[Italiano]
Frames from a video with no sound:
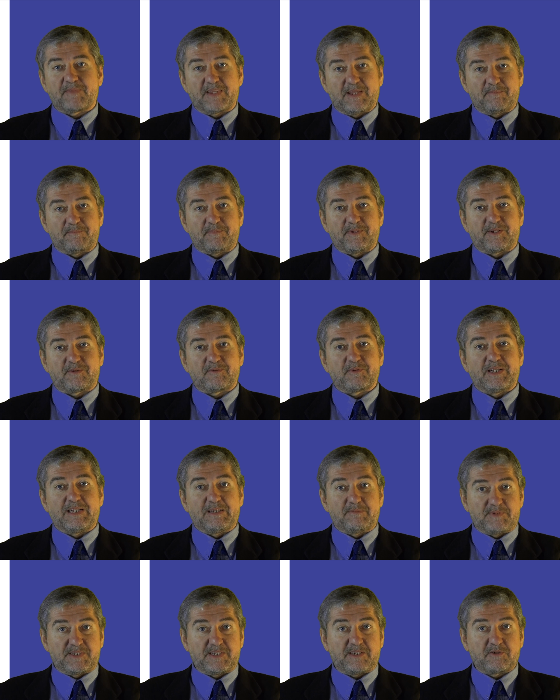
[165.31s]
e per
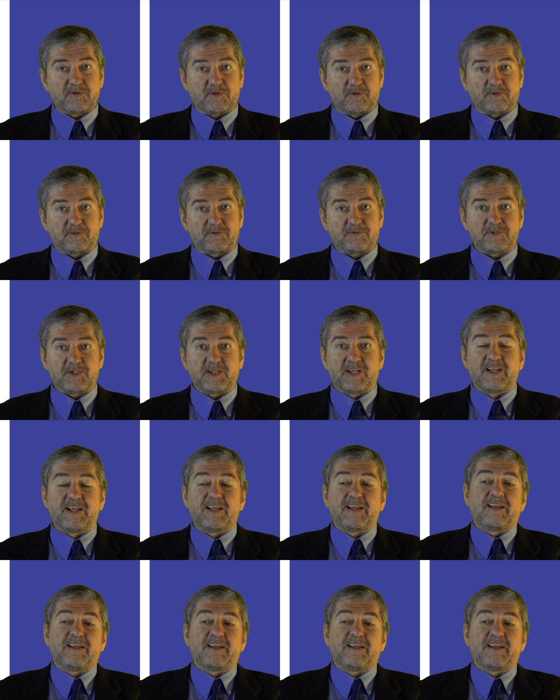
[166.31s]
quelli psicologi